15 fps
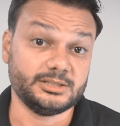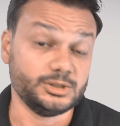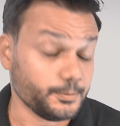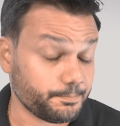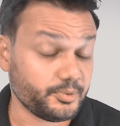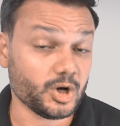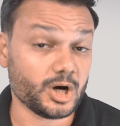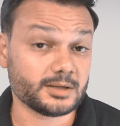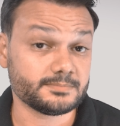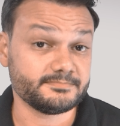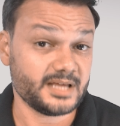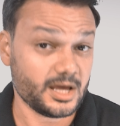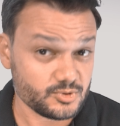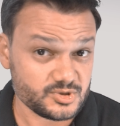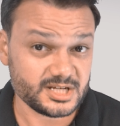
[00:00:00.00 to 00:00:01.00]
E o pior
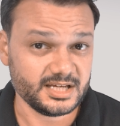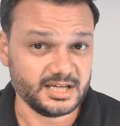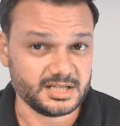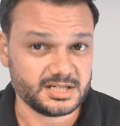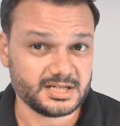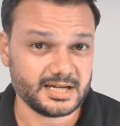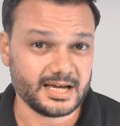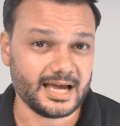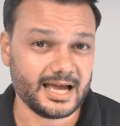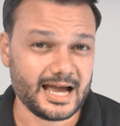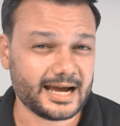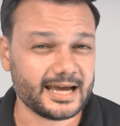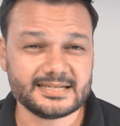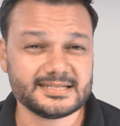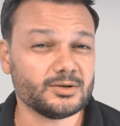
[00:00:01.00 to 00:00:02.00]
é o seguinte:
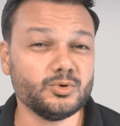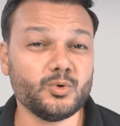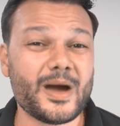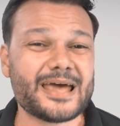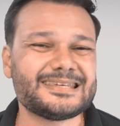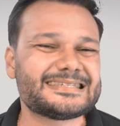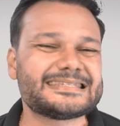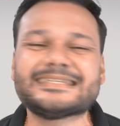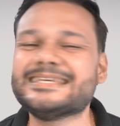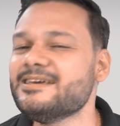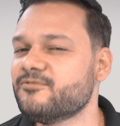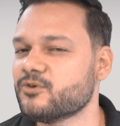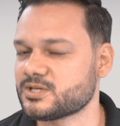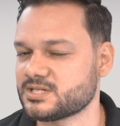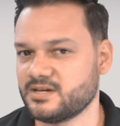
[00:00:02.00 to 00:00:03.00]
a questão não é se
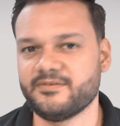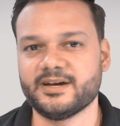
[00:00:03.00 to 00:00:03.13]
você